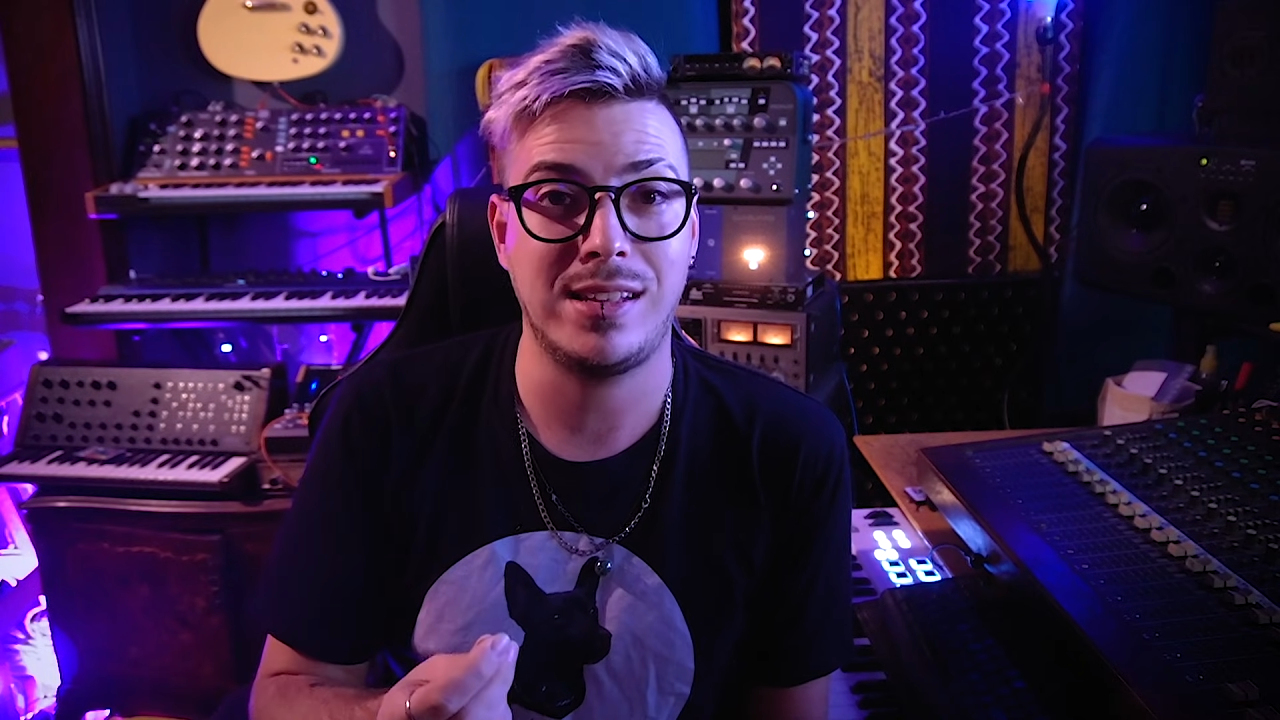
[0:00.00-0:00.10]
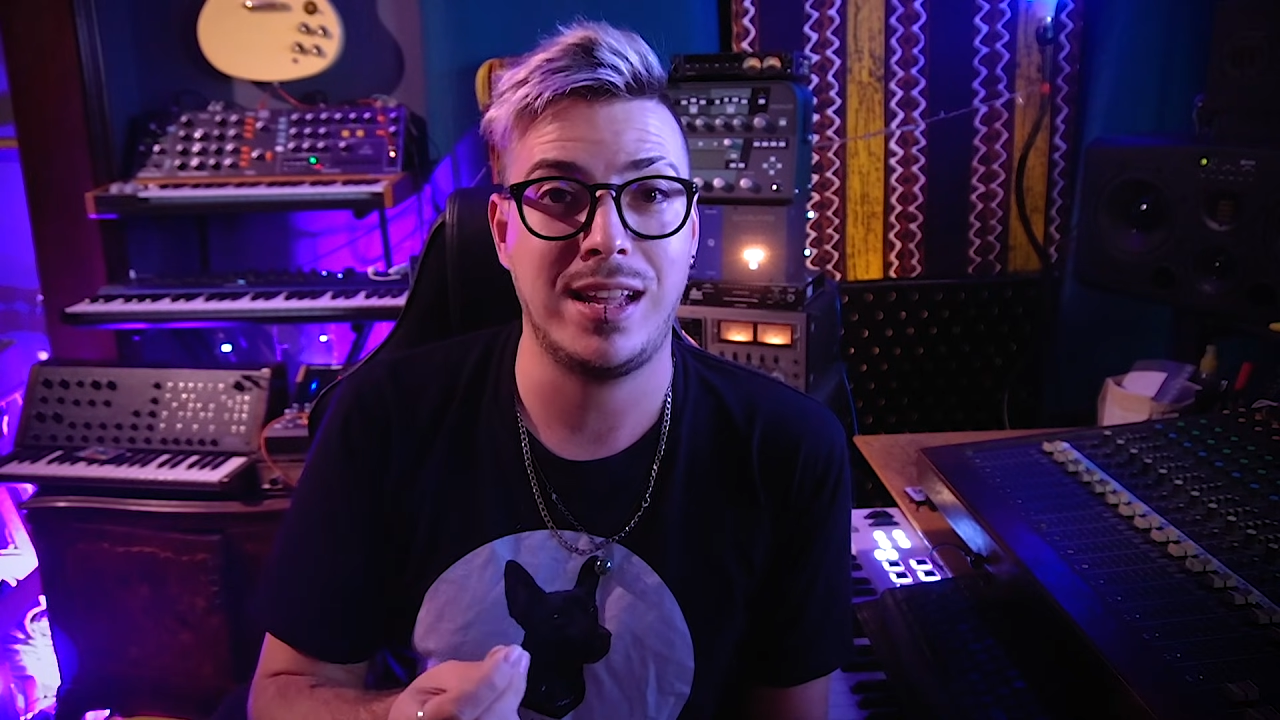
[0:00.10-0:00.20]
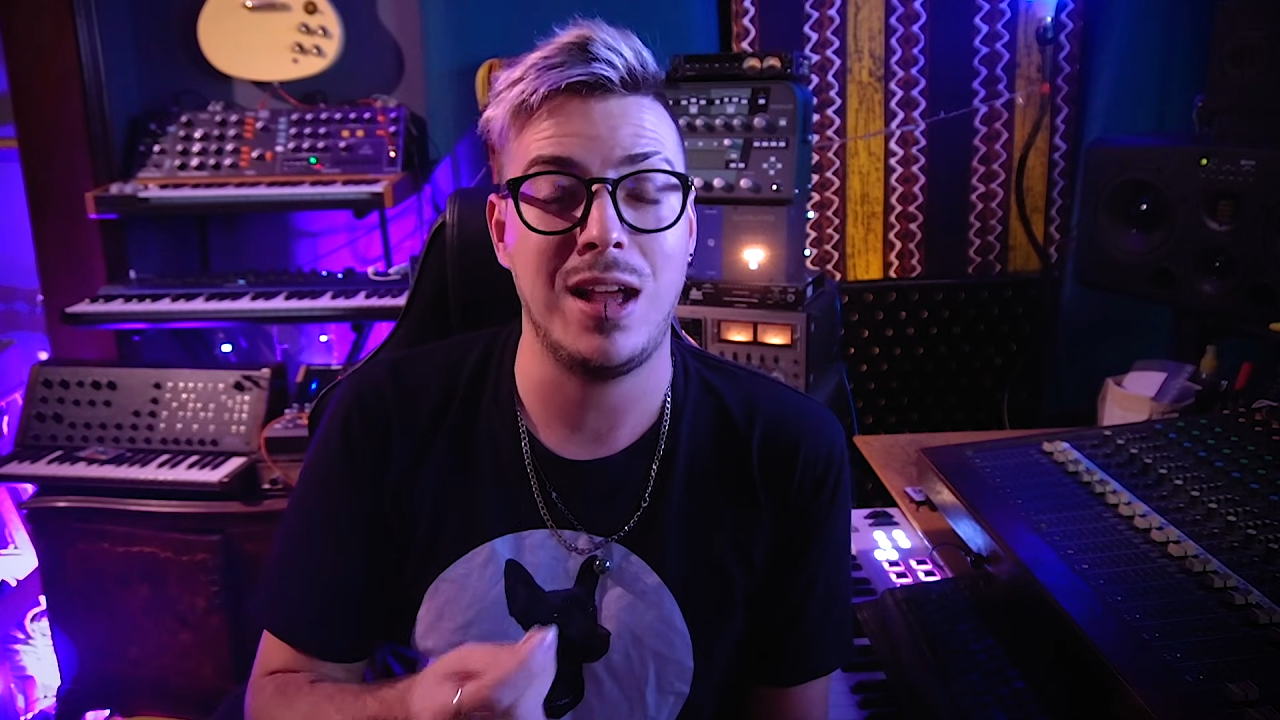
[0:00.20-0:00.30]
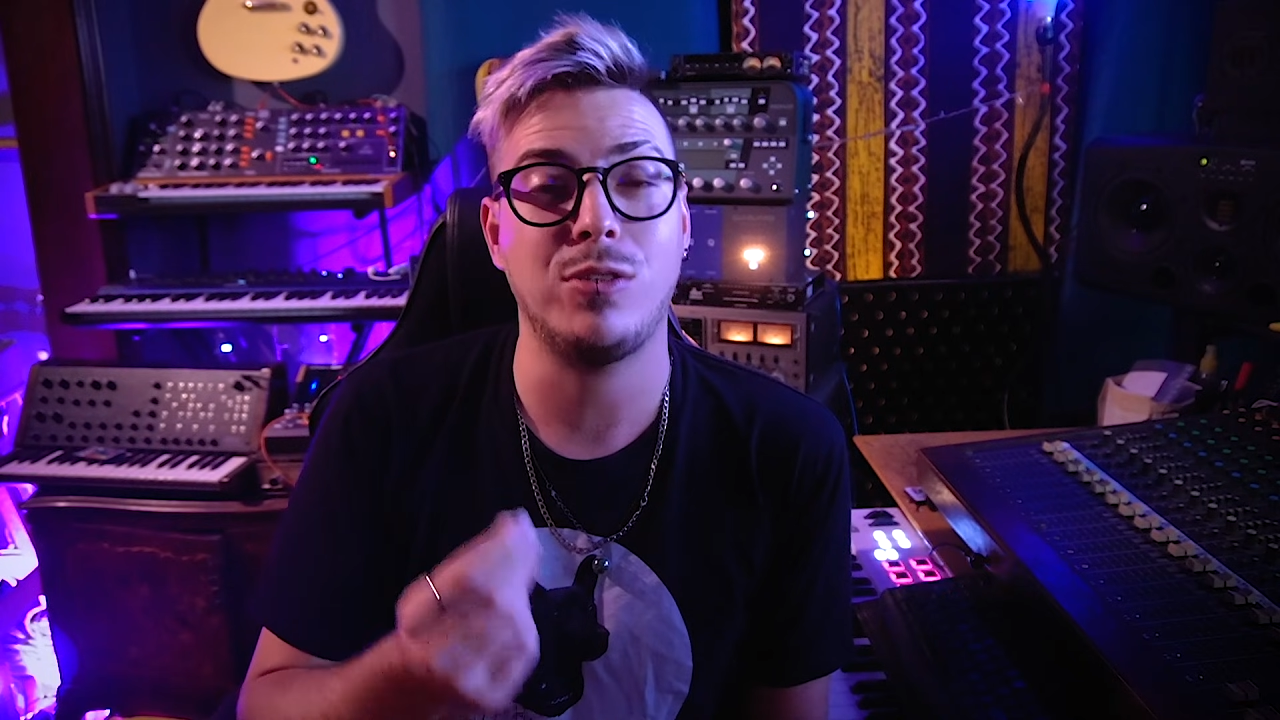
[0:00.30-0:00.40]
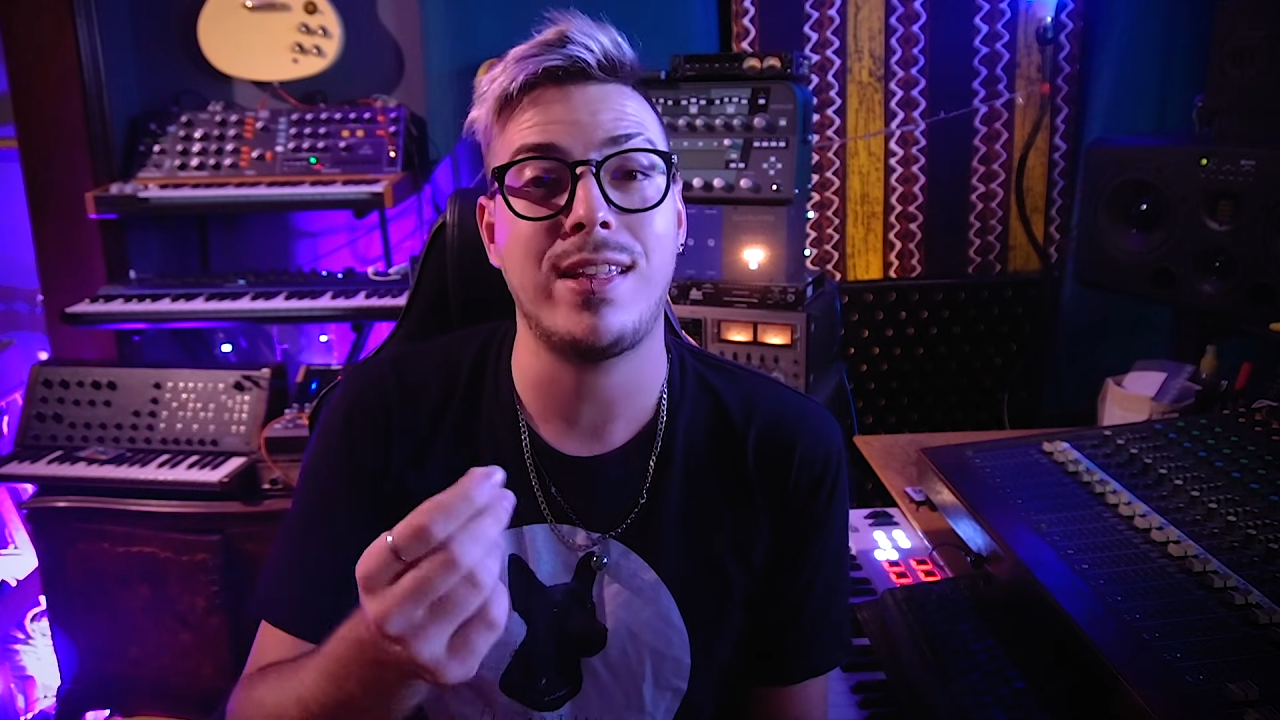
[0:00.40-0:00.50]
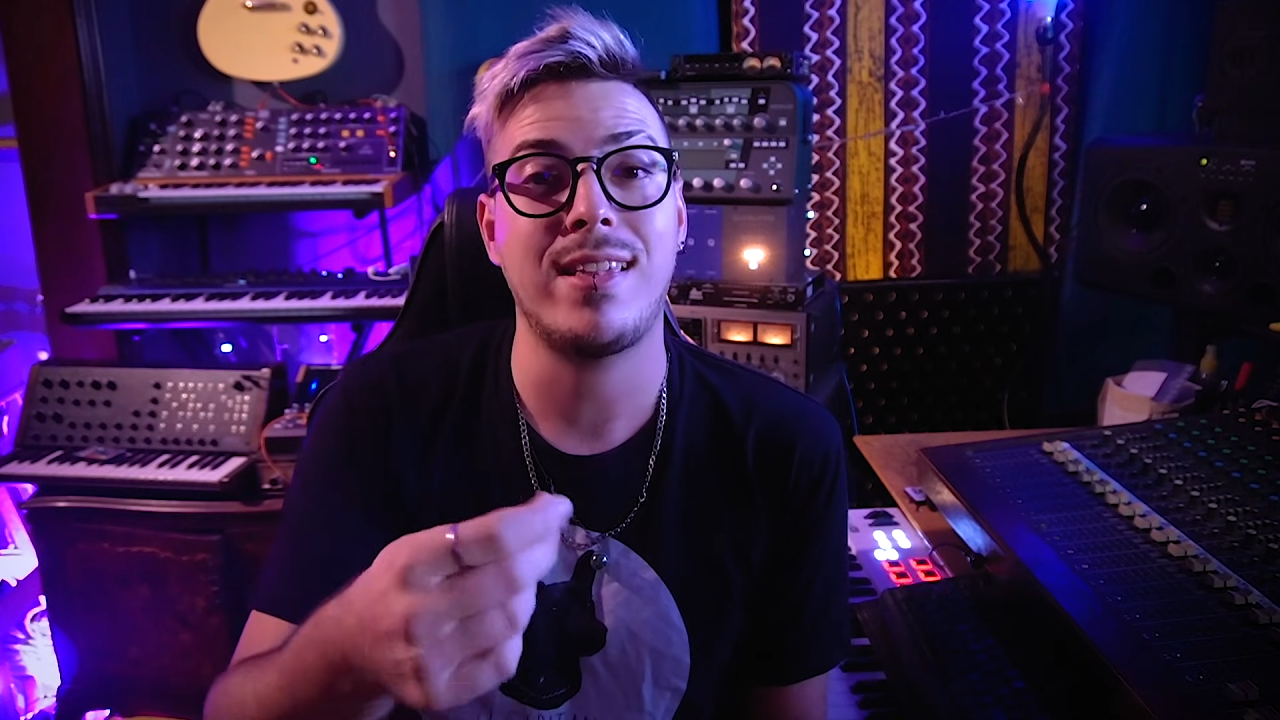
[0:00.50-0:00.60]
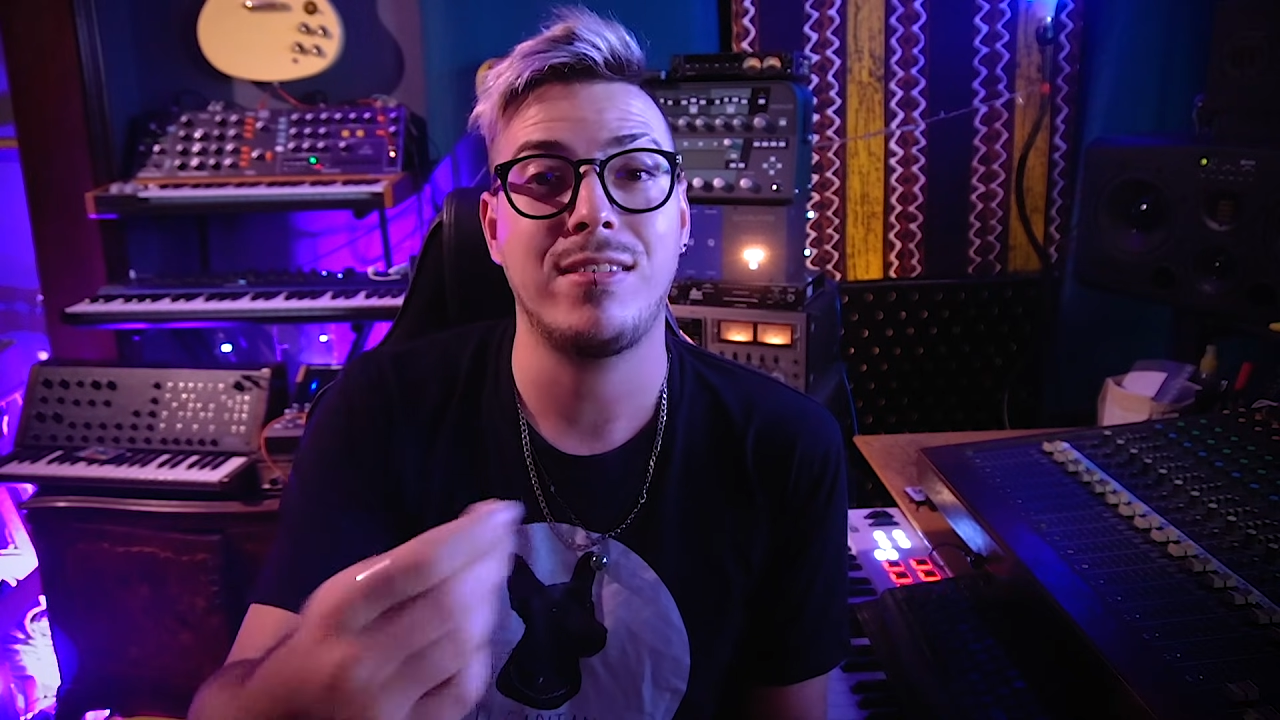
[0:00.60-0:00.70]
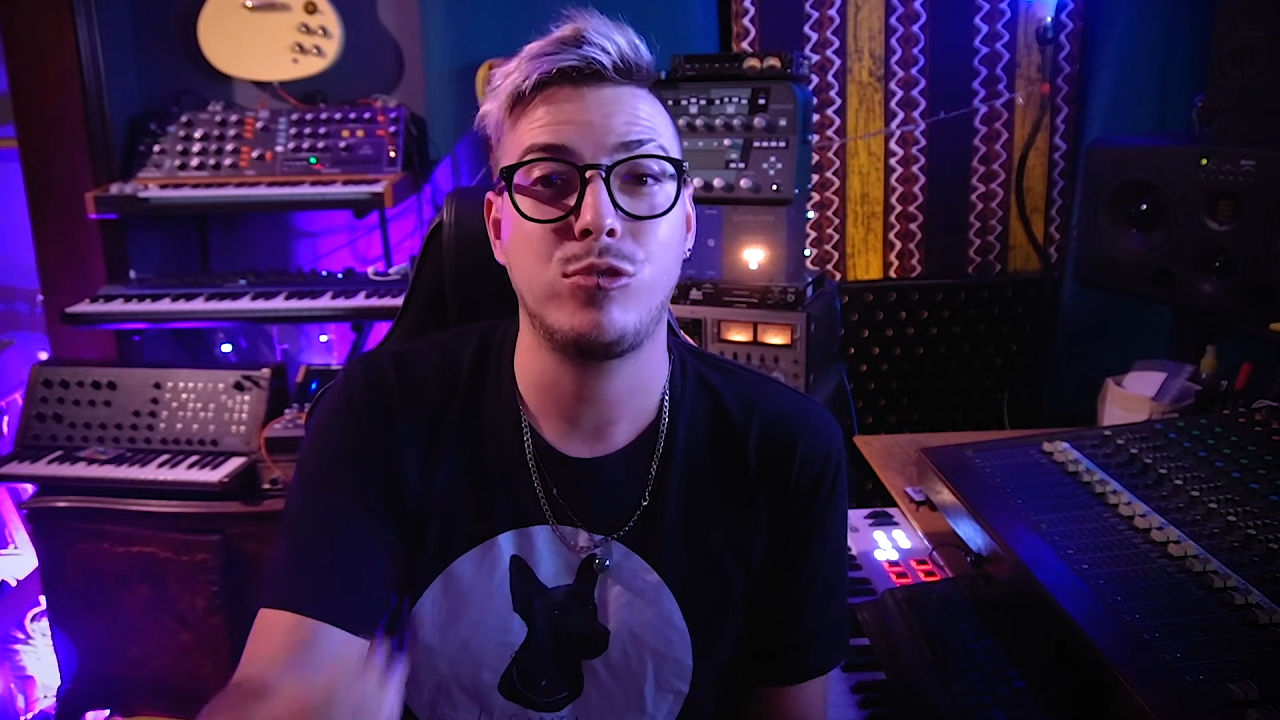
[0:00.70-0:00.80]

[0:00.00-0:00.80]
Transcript: que las cosas